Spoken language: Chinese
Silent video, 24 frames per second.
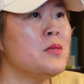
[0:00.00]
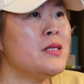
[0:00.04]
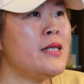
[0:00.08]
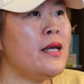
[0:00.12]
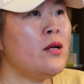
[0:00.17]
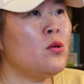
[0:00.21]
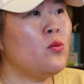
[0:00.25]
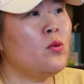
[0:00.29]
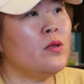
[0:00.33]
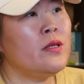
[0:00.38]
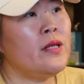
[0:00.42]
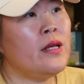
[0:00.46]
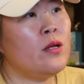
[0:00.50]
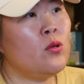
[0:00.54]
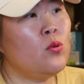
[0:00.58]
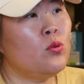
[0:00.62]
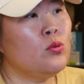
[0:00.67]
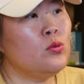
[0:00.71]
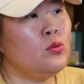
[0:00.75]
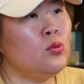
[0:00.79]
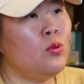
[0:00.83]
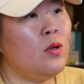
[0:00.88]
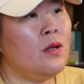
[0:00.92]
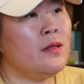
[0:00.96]
我们在国
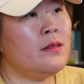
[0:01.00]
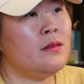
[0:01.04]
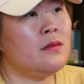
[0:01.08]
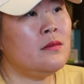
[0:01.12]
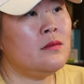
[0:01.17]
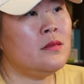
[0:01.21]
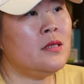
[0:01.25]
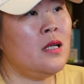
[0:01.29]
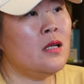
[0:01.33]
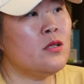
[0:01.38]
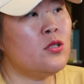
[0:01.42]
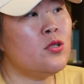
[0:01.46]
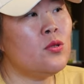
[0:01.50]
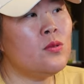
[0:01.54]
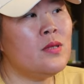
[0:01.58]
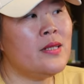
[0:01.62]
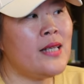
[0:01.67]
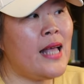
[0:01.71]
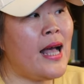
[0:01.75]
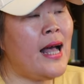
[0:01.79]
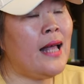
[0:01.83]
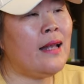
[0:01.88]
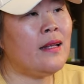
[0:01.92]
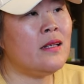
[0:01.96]
内工作承
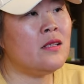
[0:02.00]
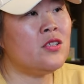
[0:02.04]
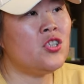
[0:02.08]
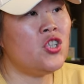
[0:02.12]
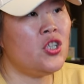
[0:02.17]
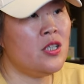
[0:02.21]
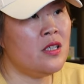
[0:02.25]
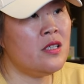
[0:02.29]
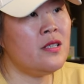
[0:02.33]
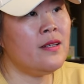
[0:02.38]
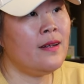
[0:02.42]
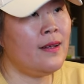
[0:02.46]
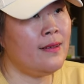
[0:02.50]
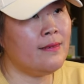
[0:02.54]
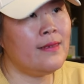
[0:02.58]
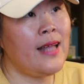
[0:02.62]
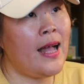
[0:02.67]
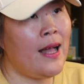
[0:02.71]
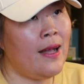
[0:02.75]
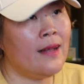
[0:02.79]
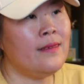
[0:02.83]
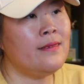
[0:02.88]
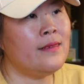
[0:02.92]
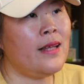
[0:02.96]
受的压力真的是
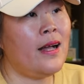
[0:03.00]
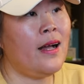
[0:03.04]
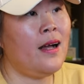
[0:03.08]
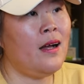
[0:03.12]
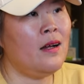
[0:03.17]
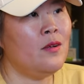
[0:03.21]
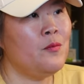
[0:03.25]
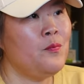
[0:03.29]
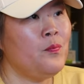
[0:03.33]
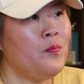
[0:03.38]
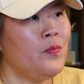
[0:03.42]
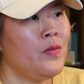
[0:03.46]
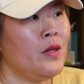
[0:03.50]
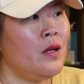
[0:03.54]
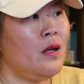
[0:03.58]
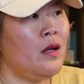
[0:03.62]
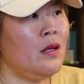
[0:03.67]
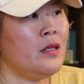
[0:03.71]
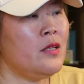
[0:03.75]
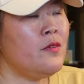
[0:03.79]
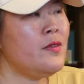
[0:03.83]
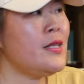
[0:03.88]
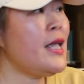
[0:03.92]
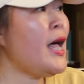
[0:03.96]
很大很大，
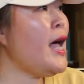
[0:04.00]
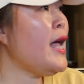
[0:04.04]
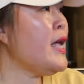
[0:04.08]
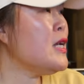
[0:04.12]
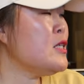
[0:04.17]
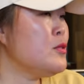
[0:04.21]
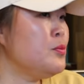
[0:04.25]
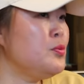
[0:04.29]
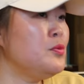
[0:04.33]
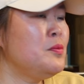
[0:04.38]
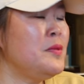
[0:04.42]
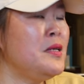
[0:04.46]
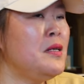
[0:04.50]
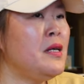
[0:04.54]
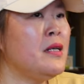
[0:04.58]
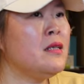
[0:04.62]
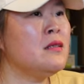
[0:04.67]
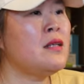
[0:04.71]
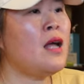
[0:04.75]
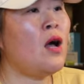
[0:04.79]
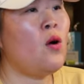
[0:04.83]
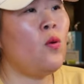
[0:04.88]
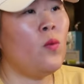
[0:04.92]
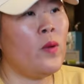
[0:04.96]
啊，因为他也是部
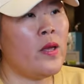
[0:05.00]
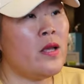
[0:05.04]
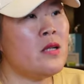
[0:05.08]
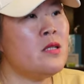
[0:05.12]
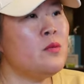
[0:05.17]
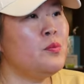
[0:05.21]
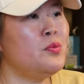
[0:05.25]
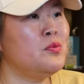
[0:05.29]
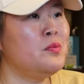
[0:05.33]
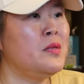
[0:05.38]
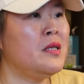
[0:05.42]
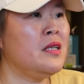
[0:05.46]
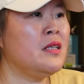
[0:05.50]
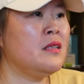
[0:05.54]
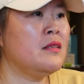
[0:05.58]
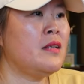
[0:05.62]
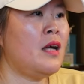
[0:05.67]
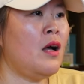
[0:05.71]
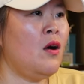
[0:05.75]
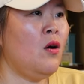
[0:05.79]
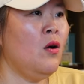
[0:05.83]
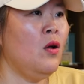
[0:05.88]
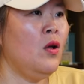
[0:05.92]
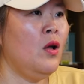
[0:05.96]
门领导，我也是部门
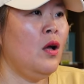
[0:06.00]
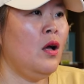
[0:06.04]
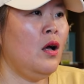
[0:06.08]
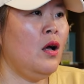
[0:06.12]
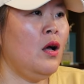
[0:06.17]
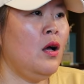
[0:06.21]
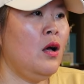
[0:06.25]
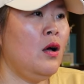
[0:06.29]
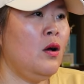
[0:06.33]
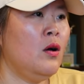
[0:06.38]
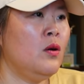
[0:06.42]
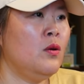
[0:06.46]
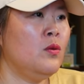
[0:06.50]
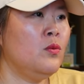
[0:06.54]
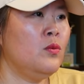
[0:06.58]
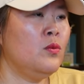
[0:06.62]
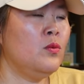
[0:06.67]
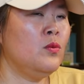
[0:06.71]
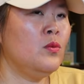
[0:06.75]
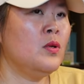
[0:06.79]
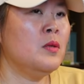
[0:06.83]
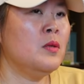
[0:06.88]
领导，呃，